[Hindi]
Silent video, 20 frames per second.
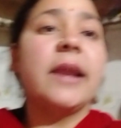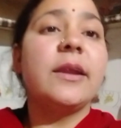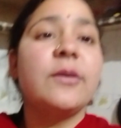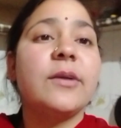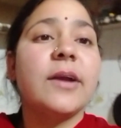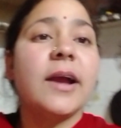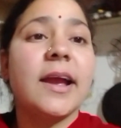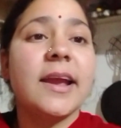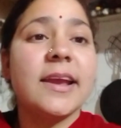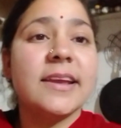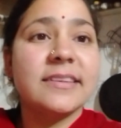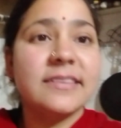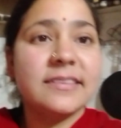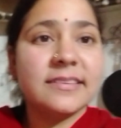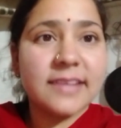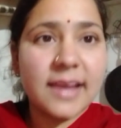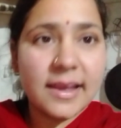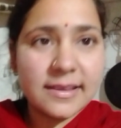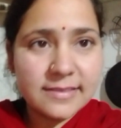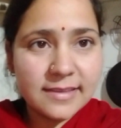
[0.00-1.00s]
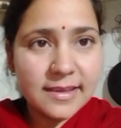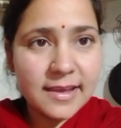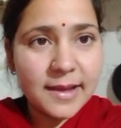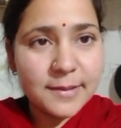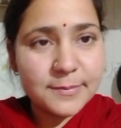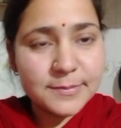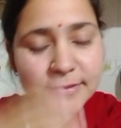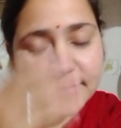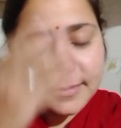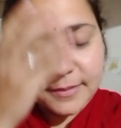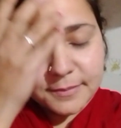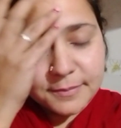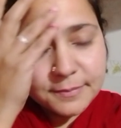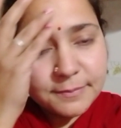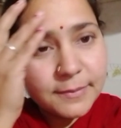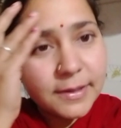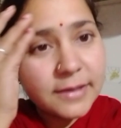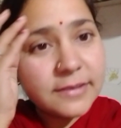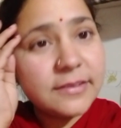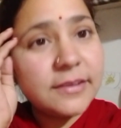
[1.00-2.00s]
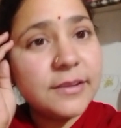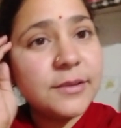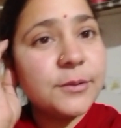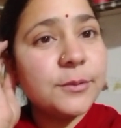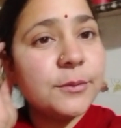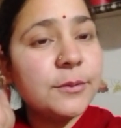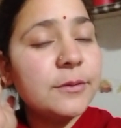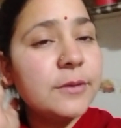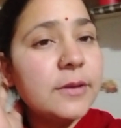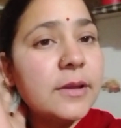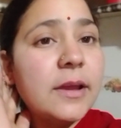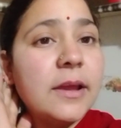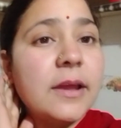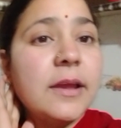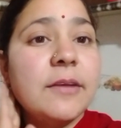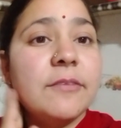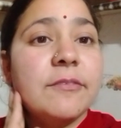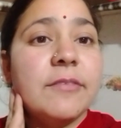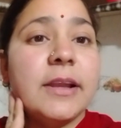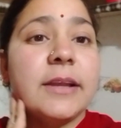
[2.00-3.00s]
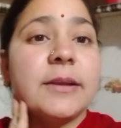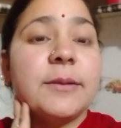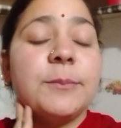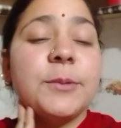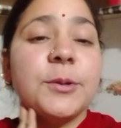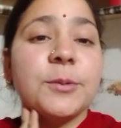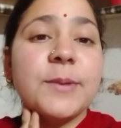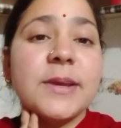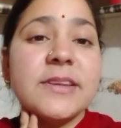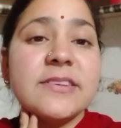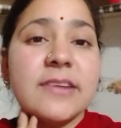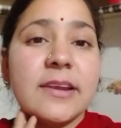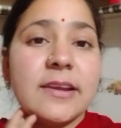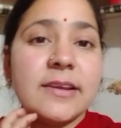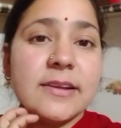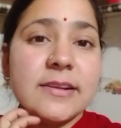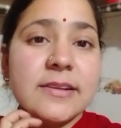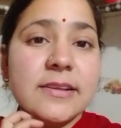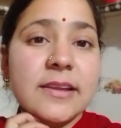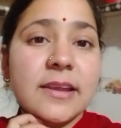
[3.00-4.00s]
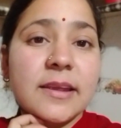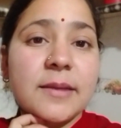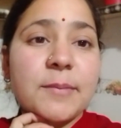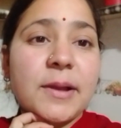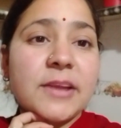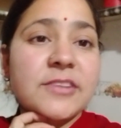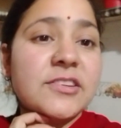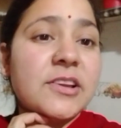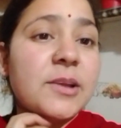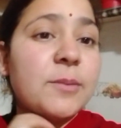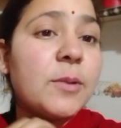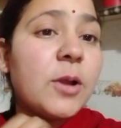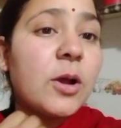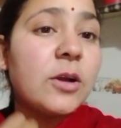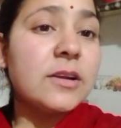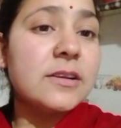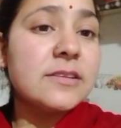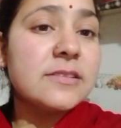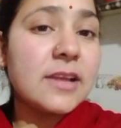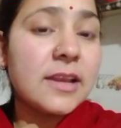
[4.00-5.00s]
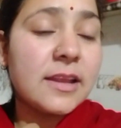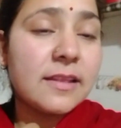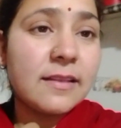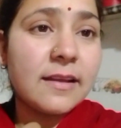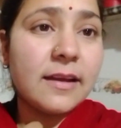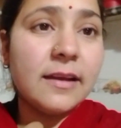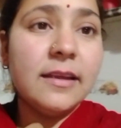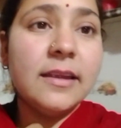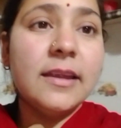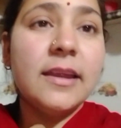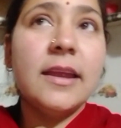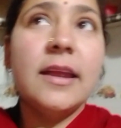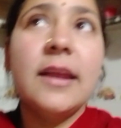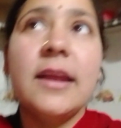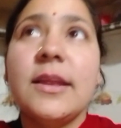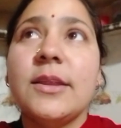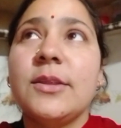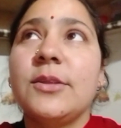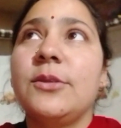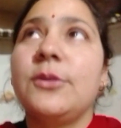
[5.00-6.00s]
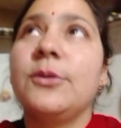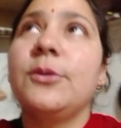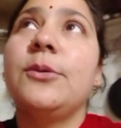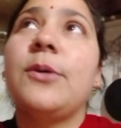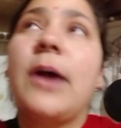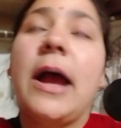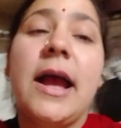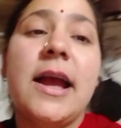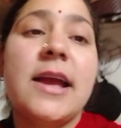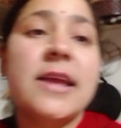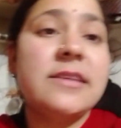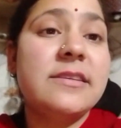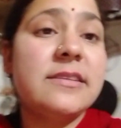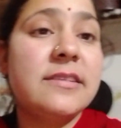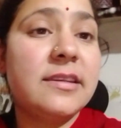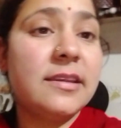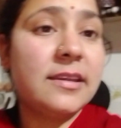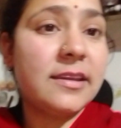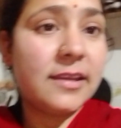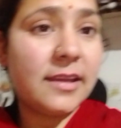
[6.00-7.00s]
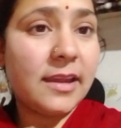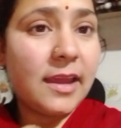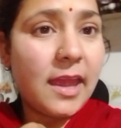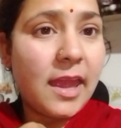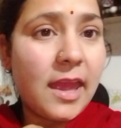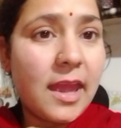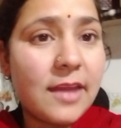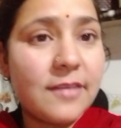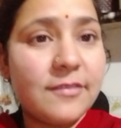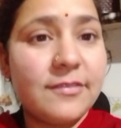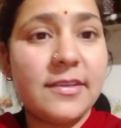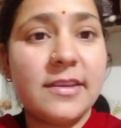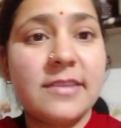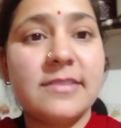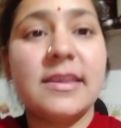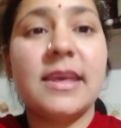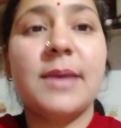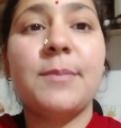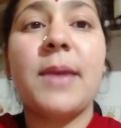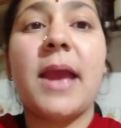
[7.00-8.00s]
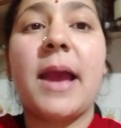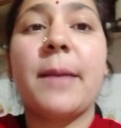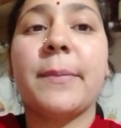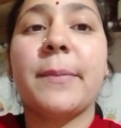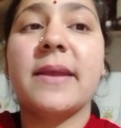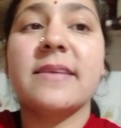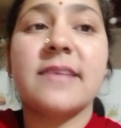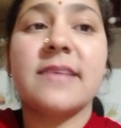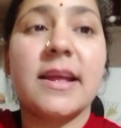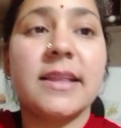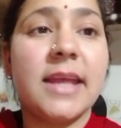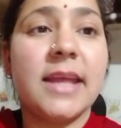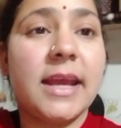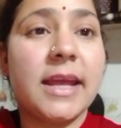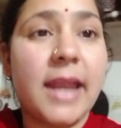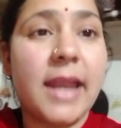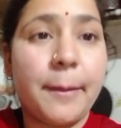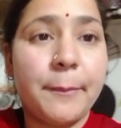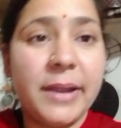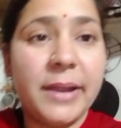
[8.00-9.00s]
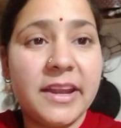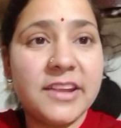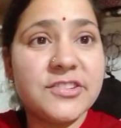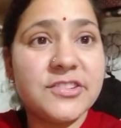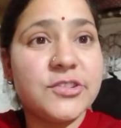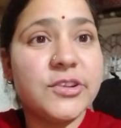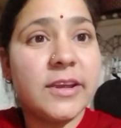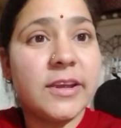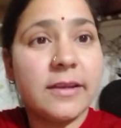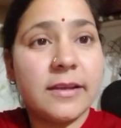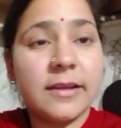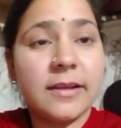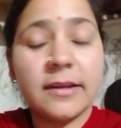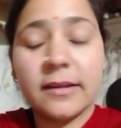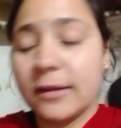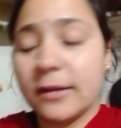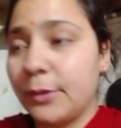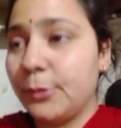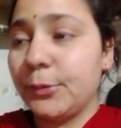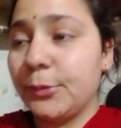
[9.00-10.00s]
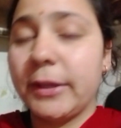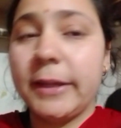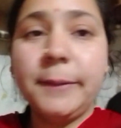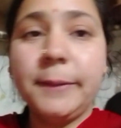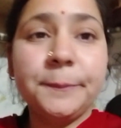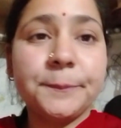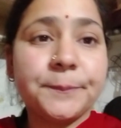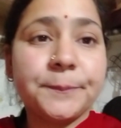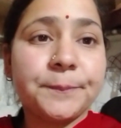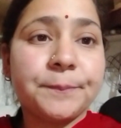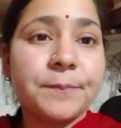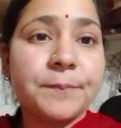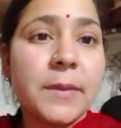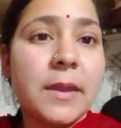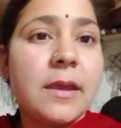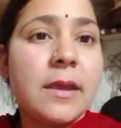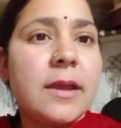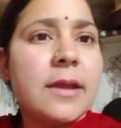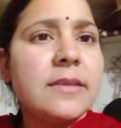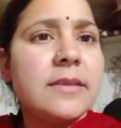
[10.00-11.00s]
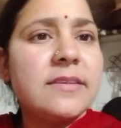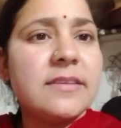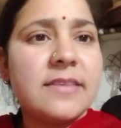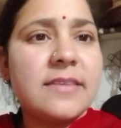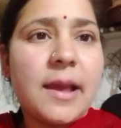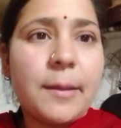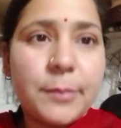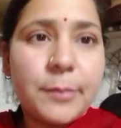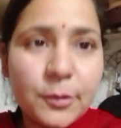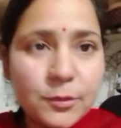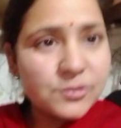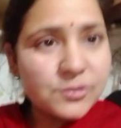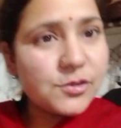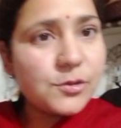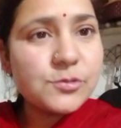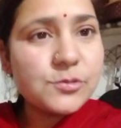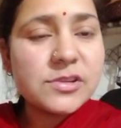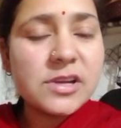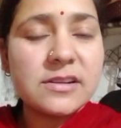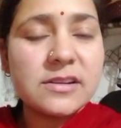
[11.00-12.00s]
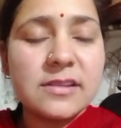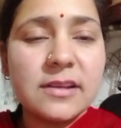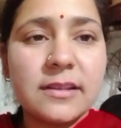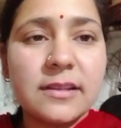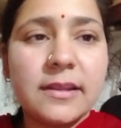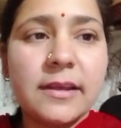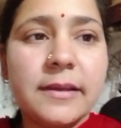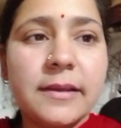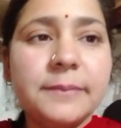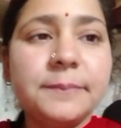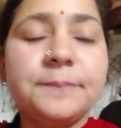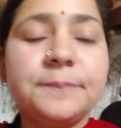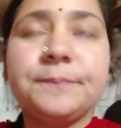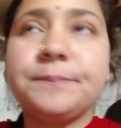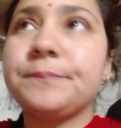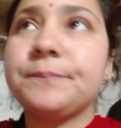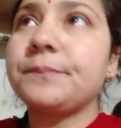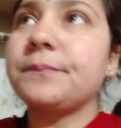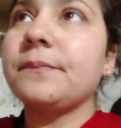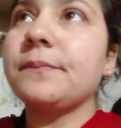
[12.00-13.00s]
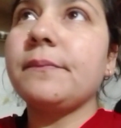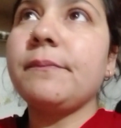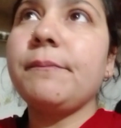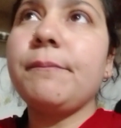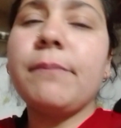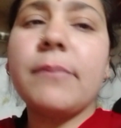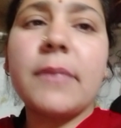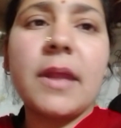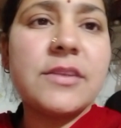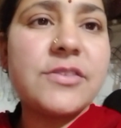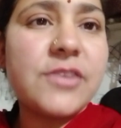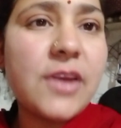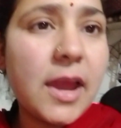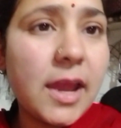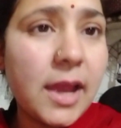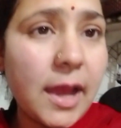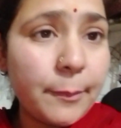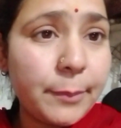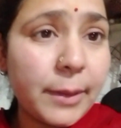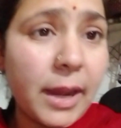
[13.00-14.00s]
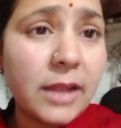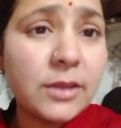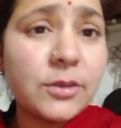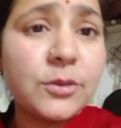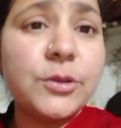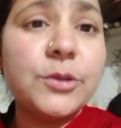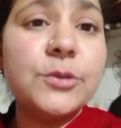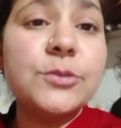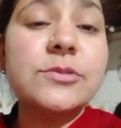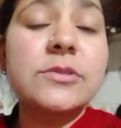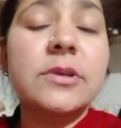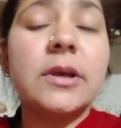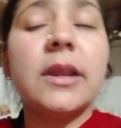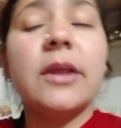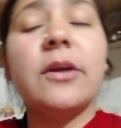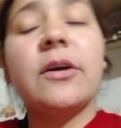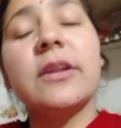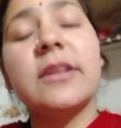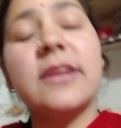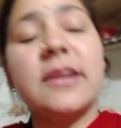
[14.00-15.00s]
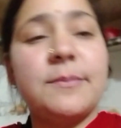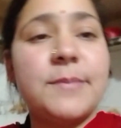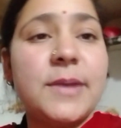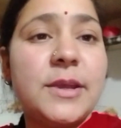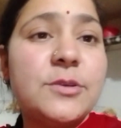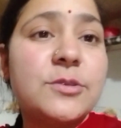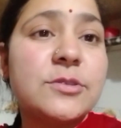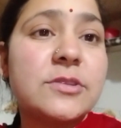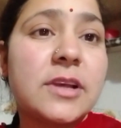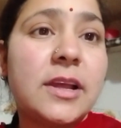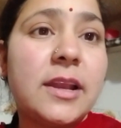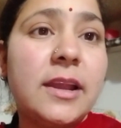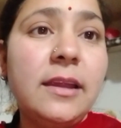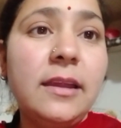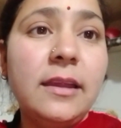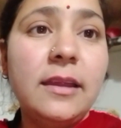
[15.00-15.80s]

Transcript: गाइस कैसे हैं आप सब मैं ठीक हूँ वेलकम टू माय चैनल हिमाचली ब्लॉगर सरिता तो आज फिर से मैं आपके साथ एक रेमेडी शेयर करूँगी जिसे आप रोज़ यूज़ कर सकते हैं चाहे आप रात को यूज़ करें और दिन में यूज़ करें